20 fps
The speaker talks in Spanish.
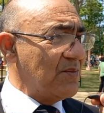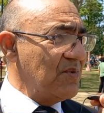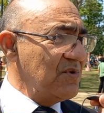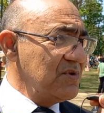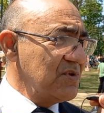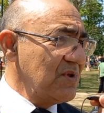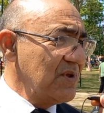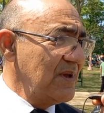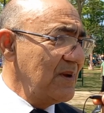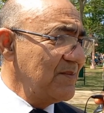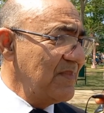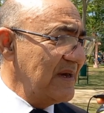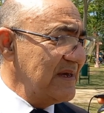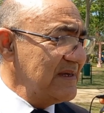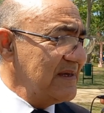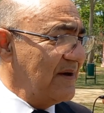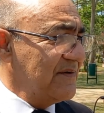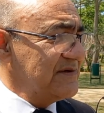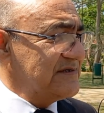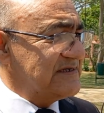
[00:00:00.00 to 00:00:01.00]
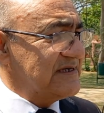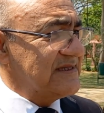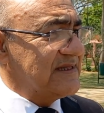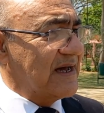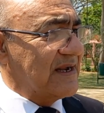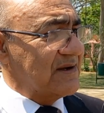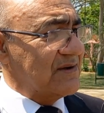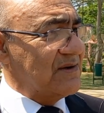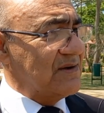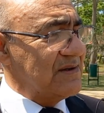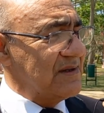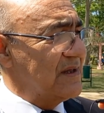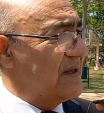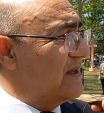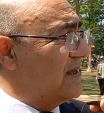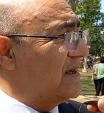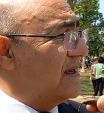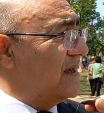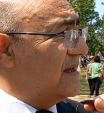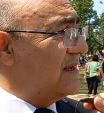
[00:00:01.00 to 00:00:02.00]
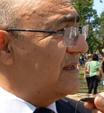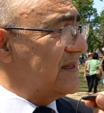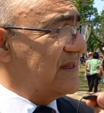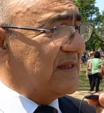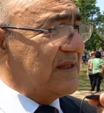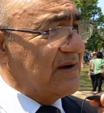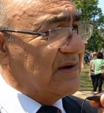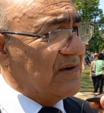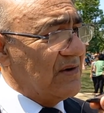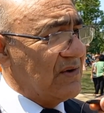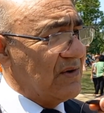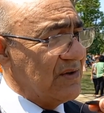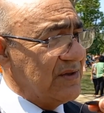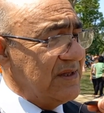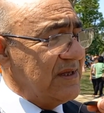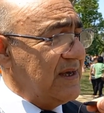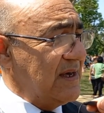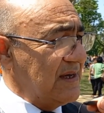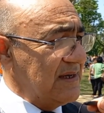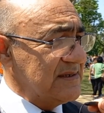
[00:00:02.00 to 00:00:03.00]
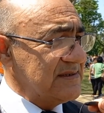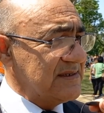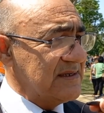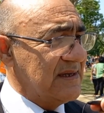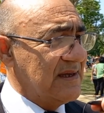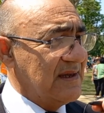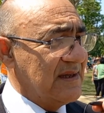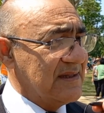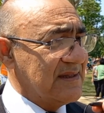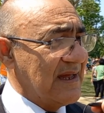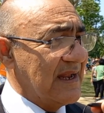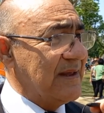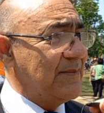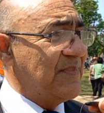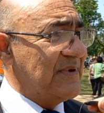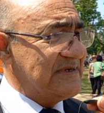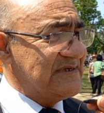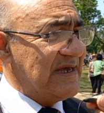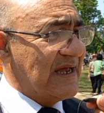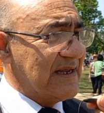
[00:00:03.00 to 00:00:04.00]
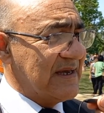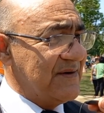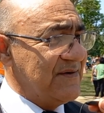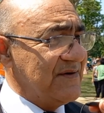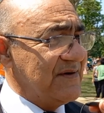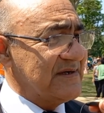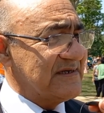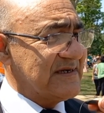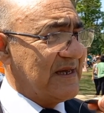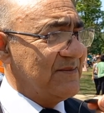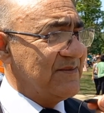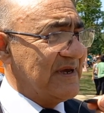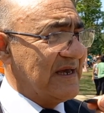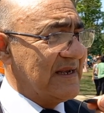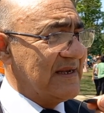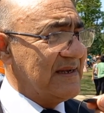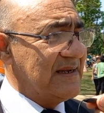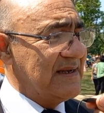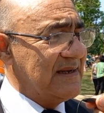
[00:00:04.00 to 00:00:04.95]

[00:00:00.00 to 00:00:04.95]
puntos del país a visitarnos en estos días tan especial que vive San Miguel.